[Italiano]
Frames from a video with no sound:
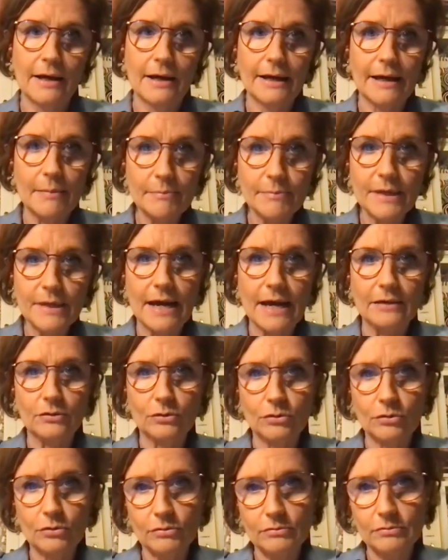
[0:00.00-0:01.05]

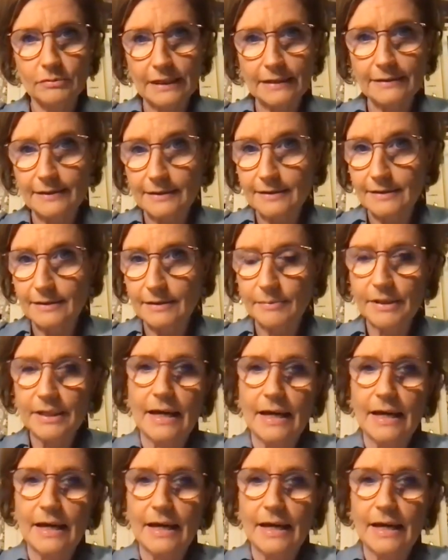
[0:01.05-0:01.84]
cambiato tantissimi